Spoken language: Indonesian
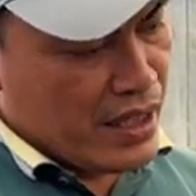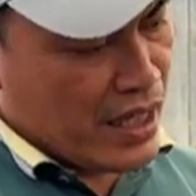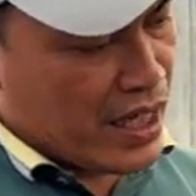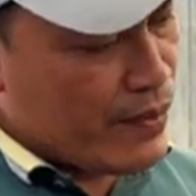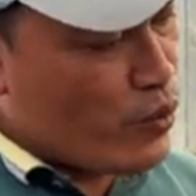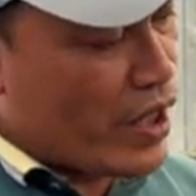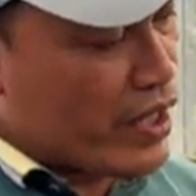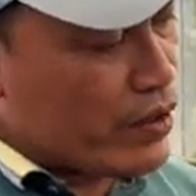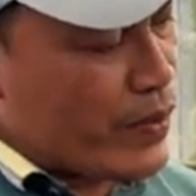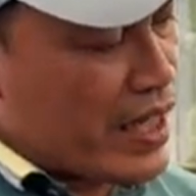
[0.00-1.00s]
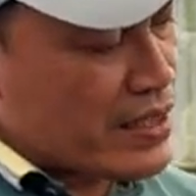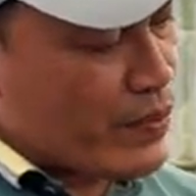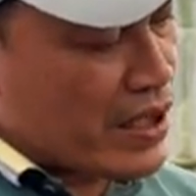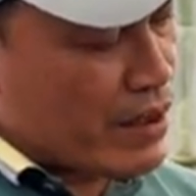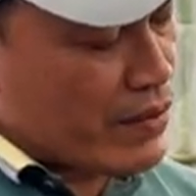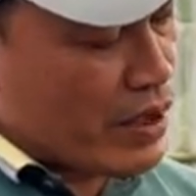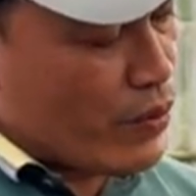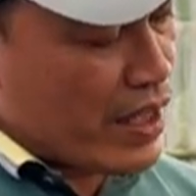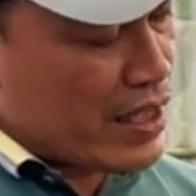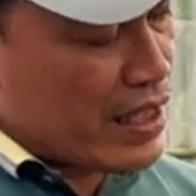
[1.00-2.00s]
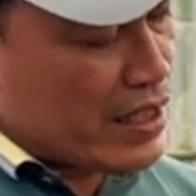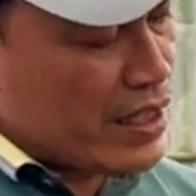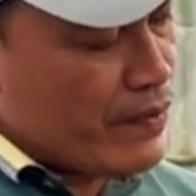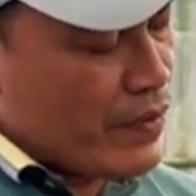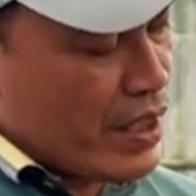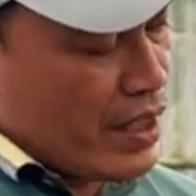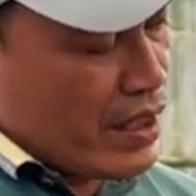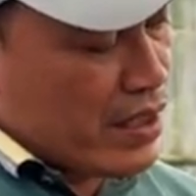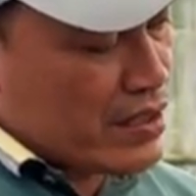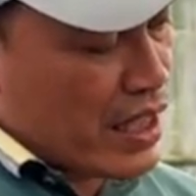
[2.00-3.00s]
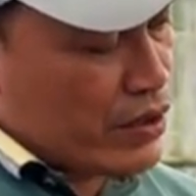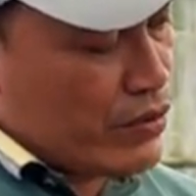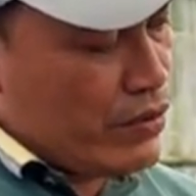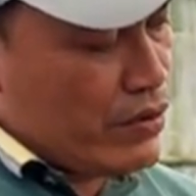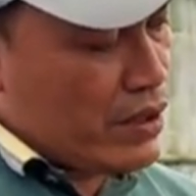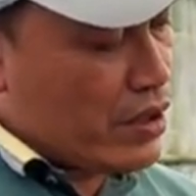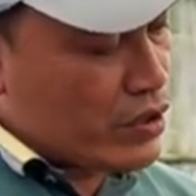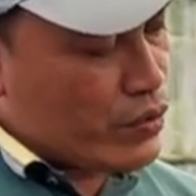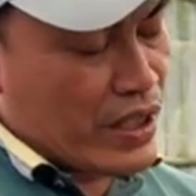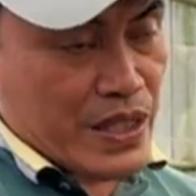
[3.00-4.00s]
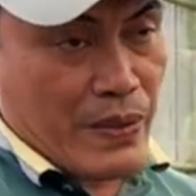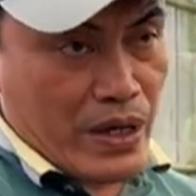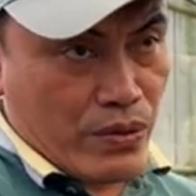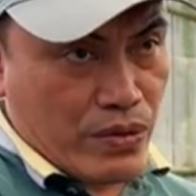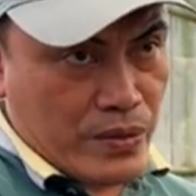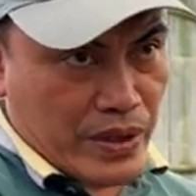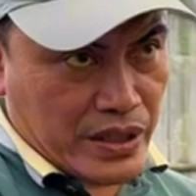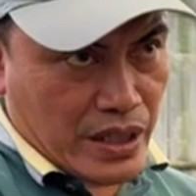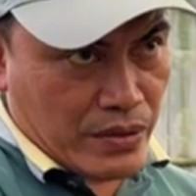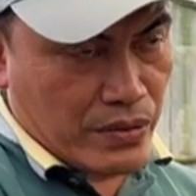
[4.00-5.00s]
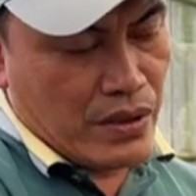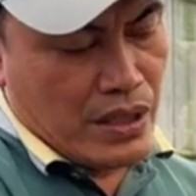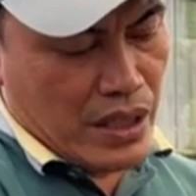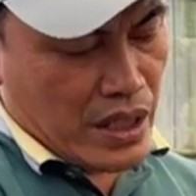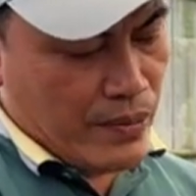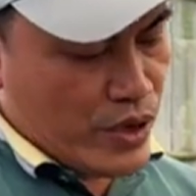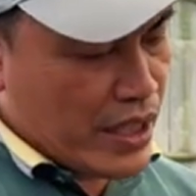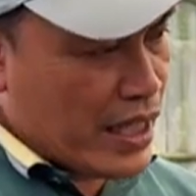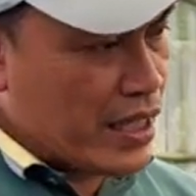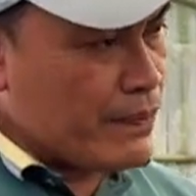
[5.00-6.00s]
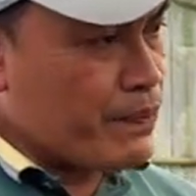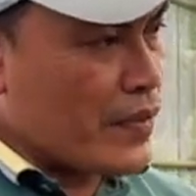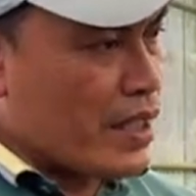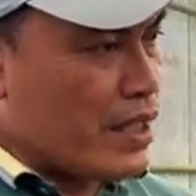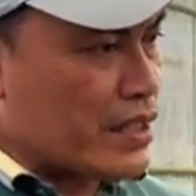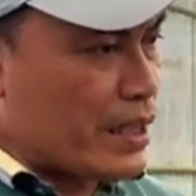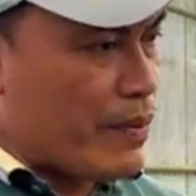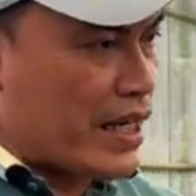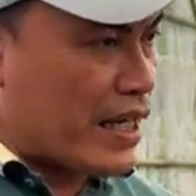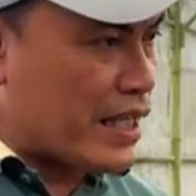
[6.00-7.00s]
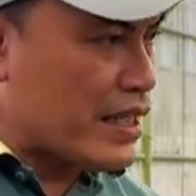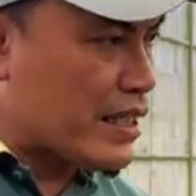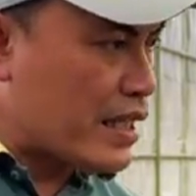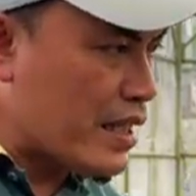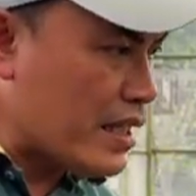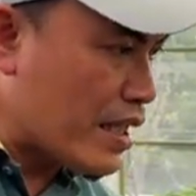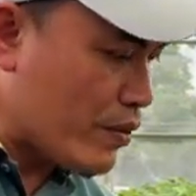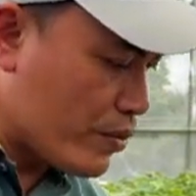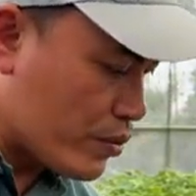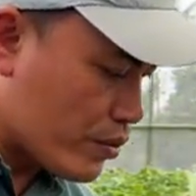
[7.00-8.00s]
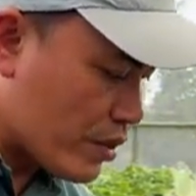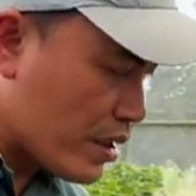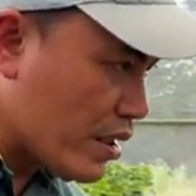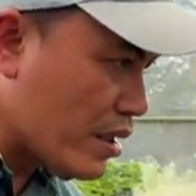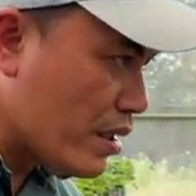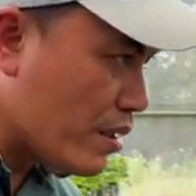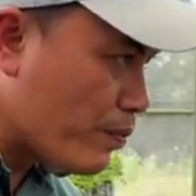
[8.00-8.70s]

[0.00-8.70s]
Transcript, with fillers: Karena buah itu berdasar, berkeluar dari uh, satu uh, tunas baru seperti itu. Kemudian uh, tambahan lain adalah kalau untuk uh,